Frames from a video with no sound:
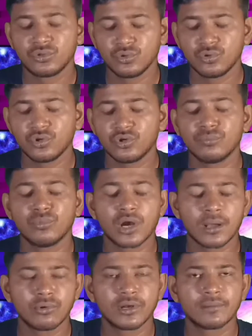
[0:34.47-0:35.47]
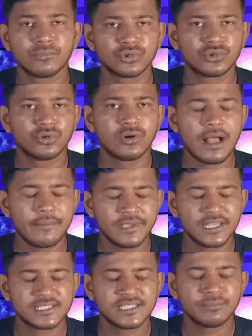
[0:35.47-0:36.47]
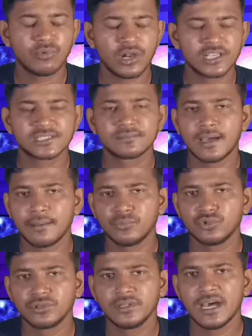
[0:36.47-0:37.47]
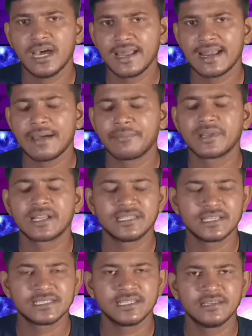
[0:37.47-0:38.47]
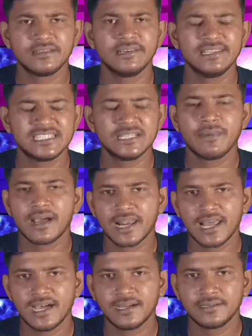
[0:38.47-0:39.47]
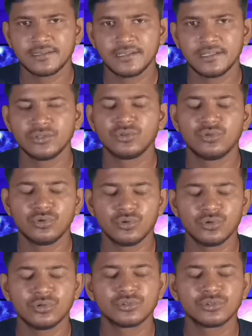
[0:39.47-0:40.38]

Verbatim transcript: তো বরাবরের মতো আমি আছি পলাশ মাহমুদ আর আপনারা দেখছেন লিচি বাংলা তো